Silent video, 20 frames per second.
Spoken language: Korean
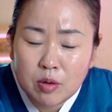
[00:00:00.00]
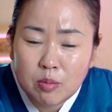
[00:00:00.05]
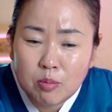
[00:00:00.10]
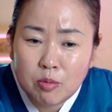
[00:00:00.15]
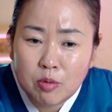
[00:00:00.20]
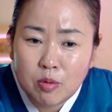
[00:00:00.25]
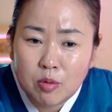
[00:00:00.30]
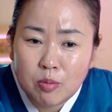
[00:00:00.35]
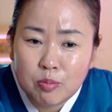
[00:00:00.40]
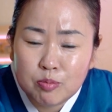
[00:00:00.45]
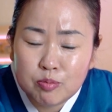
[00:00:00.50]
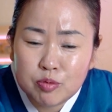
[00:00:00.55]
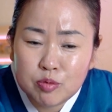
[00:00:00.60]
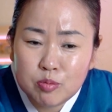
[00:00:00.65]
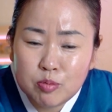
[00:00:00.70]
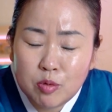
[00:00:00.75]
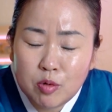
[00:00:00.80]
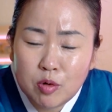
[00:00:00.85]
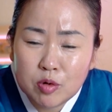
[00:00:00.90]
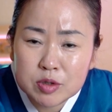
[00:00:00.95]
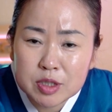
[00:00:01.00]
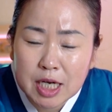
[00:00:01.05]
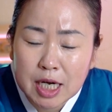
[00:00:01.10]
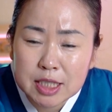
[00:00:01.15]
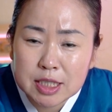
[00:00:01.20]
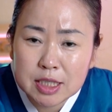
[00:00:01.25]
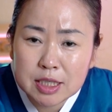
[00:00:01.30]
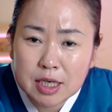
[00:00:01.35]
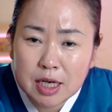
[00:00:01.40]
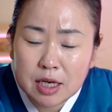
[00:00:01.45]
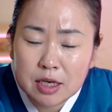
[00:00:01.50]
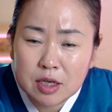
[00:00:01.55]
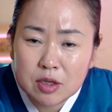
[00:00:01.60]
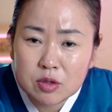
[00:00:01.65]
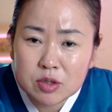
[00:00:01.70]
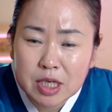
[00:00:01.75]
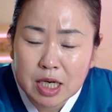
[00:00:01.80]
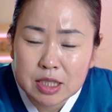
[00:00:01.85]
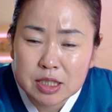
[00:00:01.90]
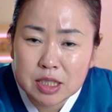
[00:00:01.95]
뭐 부모 자식 간에
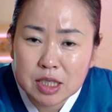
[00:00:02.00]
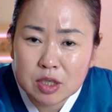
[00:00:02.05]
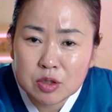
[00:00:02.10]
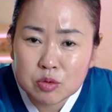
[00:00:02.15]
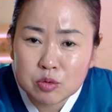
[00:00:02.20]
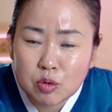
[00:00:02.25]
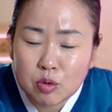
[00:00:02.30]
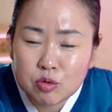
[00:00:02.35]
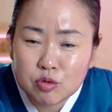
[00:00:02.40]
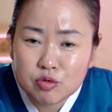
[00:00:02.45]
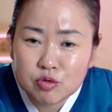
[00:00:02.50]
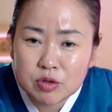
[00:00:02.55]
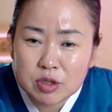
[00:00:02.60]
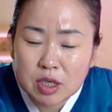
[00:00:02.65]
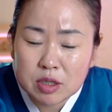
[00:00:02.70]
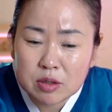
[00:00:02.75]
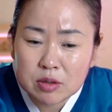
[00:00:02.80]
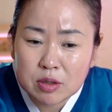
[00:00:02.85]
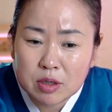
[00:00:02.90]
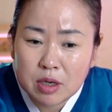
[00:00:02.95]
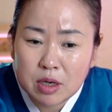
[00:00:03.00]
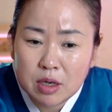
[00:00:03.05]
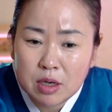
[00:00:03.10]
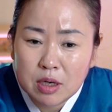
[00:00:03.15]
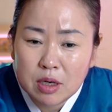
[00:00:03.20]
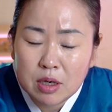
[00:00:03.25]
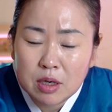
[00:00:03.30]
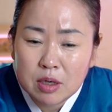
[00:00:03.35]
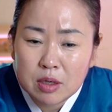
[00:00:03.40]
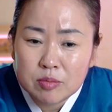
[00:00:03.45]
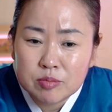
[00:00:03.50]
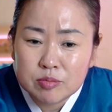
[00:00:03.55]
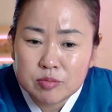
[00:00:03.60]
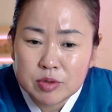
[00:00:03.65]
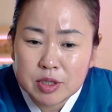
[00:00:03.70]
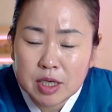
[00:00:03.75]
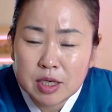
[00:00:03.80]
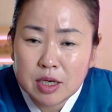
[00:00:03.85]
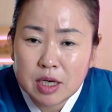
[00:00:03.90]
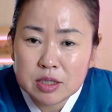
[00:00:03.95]
자식에서 돈을 준다던가
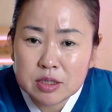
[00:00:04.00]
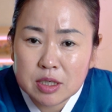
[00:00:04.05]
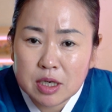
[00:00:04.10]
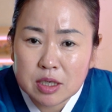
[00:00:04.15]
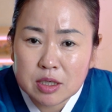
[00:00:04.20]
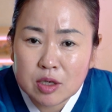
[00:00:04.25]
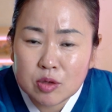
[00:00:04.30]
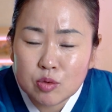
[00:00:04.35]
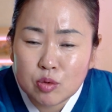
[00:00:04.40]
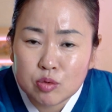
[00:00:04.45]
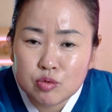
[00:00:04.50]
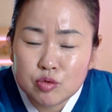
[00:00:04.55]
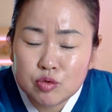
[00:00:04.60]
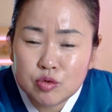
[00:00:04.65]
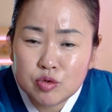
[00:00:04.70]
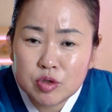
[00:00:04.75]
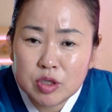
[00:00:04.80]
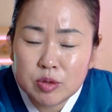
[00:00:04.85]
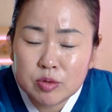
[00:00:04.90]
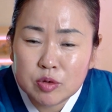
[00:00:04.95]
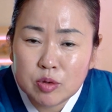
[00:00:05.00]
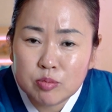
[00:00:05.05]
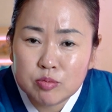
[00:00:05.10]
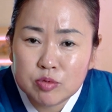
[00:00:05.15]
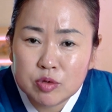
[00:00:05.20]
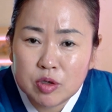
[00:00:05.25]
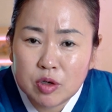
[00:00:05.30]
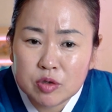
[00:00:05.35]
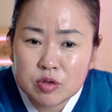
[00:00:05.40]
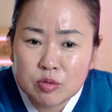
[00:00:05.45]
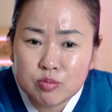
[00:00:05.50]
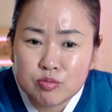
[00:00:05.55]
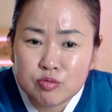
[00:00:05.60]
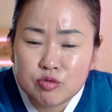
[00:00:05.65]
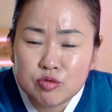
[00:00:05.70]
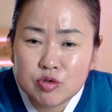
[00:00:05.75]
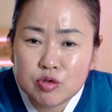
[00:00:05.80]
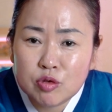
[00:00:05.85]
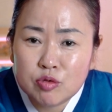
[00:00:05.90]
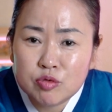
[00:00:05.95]
생각지 않게 돈줄이 전문이라서
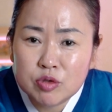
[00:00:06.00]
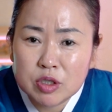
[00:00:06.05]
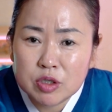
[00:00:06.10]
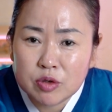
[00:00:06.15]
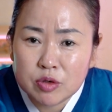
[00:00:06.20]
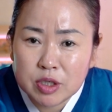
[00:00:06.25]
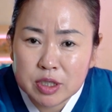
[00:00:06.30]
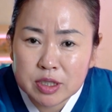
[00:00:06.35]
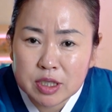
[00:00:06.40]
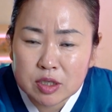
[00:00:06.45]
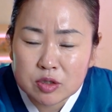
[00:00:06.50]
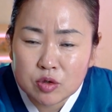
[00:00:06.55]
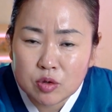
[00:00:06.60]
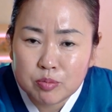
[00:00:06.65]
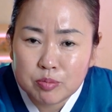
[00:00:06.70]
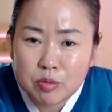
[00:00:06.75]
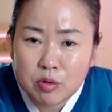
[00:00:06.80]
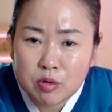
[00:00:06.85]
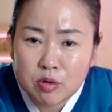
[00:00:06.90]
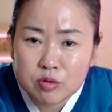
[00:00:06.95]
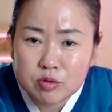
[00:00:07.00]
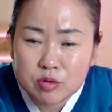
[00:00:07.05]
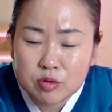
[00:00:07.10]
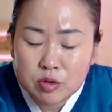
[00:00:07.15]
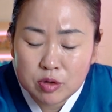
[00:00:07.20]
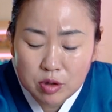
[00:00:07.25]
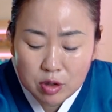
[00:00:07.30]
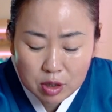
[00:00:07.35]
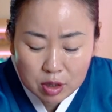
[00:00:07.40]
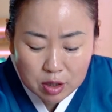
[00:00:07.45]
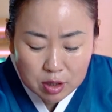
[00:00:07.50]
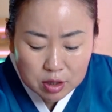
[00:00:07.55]
문소운이 열린다고 저는 보거든요.